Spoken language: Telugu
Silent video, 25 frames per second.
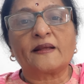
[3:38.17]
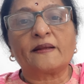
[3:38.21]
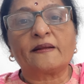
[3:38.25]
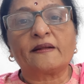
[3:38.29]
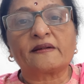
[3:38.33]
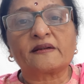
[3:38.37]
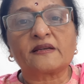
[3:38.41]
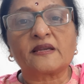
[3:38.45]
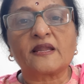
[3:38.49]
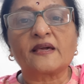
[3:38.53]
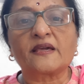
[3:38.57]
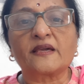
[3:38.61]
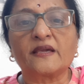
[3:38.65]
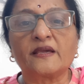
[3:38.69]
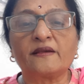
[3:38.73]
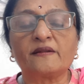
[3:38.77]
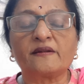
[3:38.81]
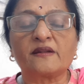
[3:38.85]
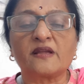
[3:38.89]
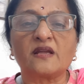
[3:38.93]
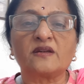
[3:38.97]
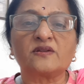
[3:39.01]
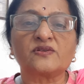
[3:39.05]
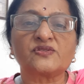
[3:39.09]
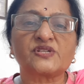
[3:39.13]
అట్లాగే
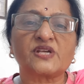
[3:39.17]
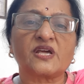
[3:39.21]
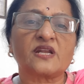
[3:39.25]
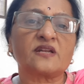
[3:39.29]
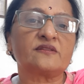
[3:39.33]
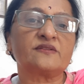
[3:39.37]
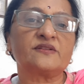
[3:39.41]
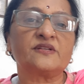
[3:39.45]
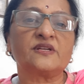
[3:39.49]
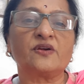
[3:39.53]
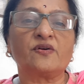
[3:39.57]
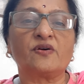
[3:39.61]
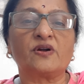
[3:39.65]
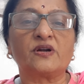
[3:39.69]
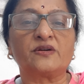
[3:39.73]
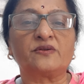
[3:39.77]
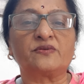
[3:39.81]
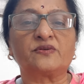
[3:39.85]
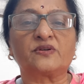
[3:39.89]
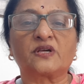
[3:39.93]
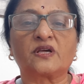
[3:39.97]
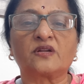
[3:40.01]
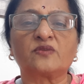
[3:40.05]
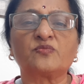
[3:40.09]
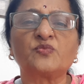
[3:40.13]
నాలుగు సార్లు తినేవాళ్ళు
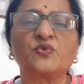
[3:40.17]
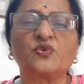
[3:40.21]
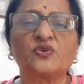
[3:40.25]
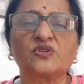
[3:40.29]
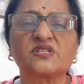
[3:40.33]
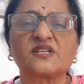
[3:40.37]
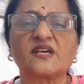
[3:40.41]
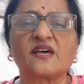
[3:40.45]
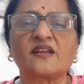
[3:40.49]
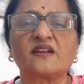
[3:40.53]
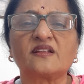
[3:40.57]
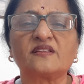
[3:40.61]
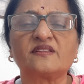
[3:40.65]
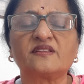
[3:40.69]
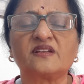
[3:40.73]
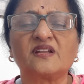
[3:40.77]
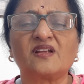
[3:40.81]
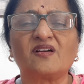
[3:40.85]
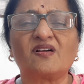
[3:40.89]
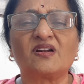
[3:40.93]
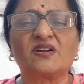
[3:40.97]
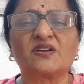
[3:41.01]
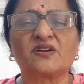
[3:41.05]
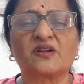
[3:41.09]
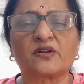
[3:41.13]
ఉంటారు మూడు సార్లు
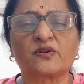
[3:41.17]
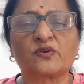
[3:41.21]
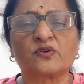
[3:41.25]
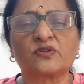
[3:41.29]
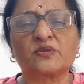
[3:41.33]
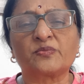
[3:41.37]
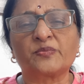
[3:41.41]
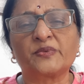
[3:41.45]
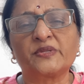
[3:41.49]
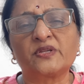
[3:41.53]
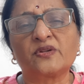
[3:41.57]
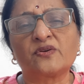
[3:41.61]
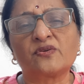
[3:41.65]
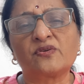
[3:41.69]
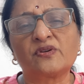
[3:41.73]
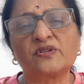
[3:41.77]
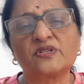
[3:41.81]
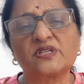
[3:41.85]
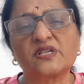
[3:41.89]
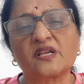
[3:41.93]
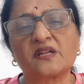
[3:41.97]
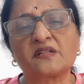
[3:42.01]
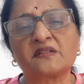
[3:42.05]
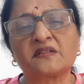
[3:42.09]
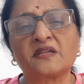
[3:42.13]
తినేవాళ్ళు ఉంటారు కొంతమంది రెండు
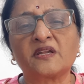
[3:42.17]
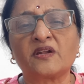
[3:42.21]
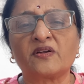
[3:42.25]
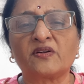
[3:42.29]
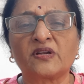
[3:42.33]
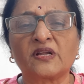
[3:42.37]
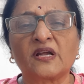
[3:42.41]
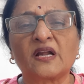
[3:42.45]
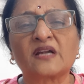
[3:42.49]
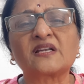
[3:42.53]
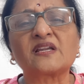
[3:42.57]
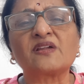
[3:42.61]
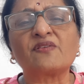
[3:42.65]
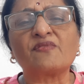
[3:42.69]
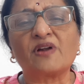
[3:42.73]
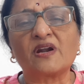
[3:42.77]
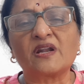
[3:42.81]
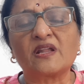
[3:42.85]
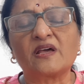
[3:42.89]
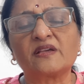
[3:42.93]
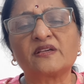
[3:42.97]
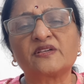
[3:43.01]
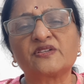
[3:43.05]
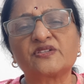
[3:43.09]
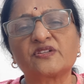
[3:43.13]
సార్లు తినేవాళ్ళు అట్లా వాళ్ళ
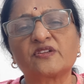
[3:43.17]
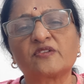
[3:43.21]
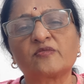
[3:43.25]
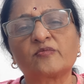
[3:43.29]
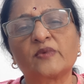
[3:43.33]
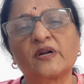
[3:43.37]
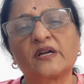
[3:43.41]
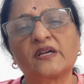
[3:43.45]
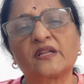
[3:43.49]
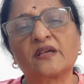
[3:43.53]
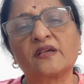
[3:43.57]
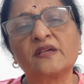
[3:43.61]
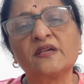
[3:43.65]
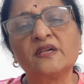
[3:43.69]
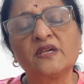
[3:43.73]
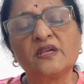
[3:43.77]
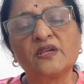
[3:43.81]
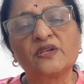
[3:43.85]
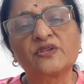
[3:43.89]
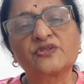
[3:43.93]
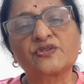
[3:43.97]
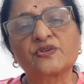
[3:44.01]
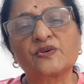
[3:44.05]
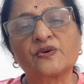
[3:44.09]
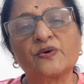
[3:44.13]
ఇష్టం అనమాట
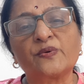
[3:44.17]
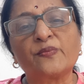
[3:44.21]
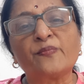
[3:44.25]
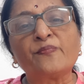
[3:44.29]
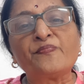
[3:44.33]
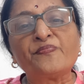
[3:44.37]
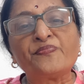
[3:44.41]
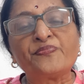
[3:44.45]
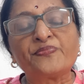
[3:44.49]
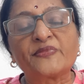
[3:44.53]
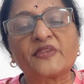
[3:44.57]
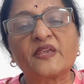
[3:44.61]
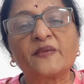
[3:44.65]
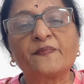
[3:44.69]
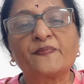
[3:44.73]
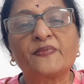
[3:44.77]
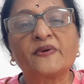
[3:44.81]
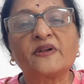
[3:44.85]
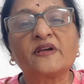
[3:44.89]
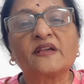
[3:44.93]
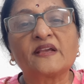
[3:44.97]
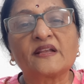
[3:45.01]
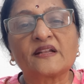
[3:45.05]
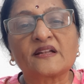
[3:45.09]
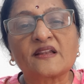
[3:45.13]
సో
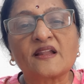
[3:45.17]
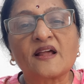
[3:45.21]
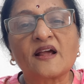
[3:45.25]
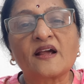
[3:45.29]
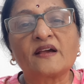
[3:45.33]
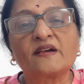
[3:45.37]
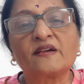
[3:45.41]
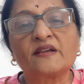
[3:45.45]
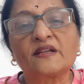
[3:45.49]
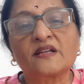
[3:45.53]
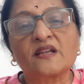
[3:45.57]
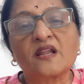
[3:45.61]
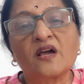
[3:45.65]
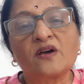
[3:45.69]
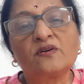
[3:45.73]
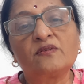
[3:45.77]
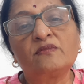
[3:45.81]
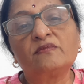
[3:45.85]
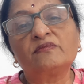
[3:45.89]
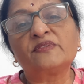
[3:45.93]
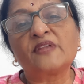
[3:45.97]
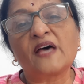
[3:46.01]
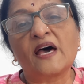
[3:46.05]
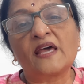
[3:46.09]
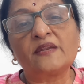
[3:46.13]
ఇప్పుడు ఇట్లా ఇట్లాగూ
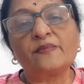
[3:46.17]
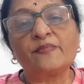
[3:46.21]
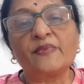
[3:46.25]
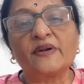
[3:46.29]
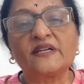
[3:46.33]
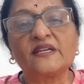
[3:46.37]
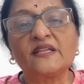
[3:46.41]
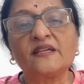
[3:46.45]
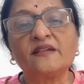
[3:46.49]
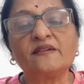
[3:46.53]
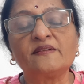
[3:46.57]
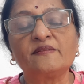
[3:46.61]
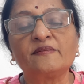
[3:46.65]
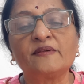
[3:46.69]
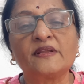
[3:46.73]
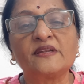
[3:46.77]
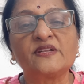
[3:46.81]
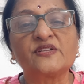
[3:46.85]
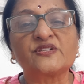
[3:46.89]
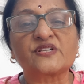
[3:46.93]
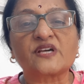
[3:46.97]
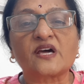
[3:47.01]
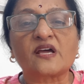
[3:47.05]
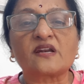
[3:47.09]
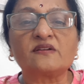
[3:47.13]
దాన్ని బట్టి
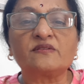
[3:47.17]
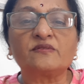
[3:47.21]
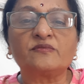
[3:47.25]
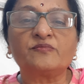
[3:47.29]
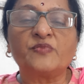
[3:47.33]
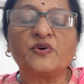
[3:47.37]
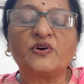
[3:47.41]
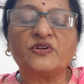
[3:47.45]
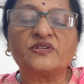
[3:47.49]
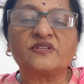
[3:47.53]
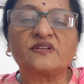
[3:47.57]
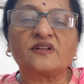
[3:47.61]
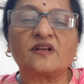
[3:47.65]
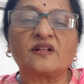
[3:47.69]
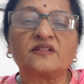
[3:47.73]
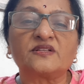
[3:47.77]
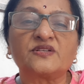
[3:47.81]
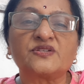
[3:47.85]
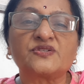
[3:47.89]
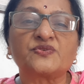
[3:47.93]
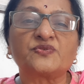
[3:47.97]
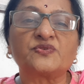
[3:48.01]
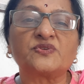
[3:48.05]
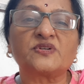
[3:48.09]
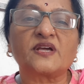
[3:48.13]
ఎన్నిసార్లు భోజనాలు
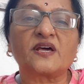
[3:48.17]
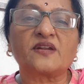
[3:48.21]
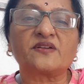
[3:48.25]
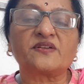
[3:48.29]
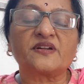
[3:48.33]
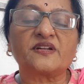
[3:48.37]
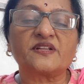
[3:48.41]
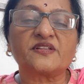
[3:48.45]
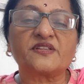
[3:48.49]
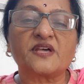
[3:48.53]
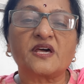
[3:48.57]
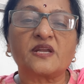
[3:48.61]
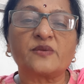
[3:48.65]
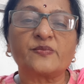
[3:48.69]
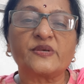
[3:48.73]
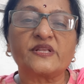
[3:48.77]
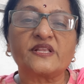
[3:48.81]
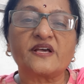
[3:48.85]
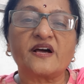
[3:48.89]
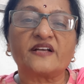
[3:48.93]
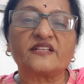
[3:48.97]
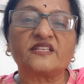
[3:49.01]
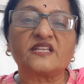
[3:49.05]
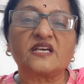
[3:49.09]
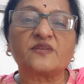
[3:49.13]
తీసుకుంటారు అనే దాని మీద
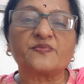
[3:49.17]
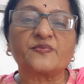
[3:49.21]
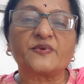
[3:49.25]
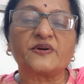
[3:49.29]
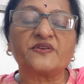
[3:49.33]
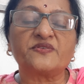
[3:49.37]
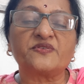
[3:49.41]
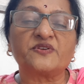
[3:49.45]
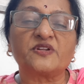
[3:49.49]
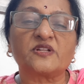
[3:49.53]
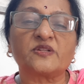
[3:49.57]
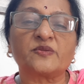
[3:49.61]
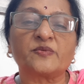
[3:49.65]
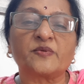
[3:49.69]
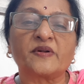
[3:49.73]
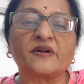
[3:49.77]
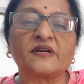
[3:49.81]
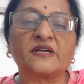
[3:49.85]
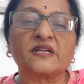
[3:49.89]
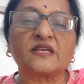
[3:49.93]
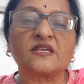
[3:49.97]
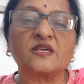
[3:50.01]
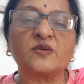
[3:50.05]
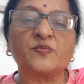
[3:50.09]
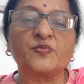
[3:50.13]
ఆధారపడి ఉంటుంది
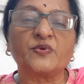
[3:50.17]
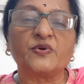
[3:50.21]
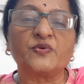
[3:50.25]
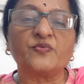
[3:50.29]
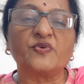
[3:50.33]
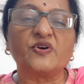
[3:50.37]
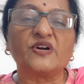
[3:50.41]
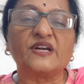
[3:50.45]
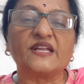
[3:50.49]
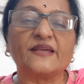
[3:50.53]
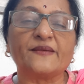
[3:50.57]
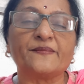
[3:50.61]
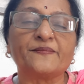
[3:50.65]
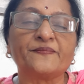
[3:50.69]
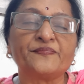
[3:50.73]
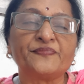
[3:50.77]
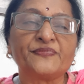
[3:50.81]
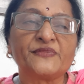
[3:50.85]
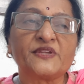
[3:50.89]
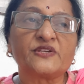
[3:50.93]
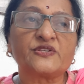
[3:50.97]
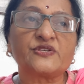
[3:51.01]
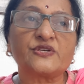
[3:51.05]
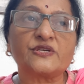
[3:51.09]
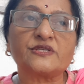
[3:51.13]
అనమాట ఈ పీబోడి
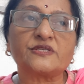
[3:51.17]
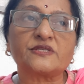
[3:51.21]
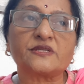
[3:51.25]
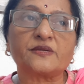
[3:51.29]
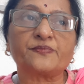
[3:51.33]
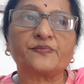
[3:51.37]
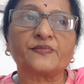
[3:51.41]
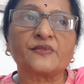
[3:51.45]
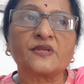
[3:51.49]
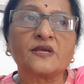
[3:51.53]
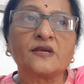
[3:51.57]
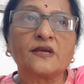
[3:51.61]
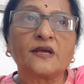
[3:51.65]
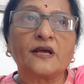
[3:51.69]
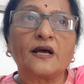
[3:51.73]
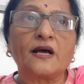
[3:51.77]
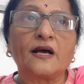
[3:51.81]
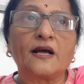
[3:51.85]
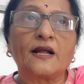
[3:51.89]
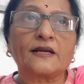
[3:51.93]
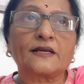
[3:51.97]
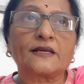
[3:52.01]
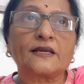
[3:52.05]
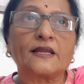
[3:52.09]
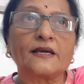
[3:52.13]
సిస్టమ్
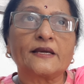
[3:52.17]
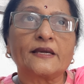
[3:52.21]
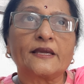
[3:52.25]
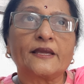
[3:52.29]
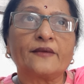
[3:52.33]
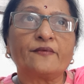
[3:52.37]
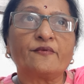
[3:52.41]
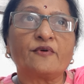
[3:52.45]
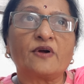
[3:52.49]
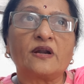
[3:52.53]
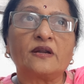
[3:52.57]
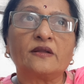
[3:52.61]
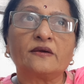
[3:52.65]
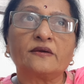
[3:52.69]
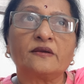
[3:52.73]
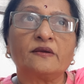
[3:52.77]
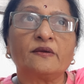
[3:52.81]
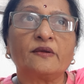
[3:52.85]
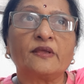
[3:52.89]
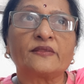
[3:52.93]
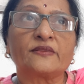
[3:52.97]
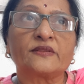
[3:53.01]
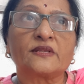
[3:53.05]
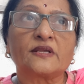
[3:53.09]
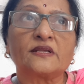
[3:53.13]
అట్లాగే వాళ్ళకి
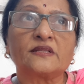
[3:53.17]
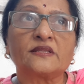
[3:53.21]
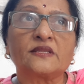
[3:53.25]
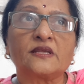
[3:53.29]
ఎంత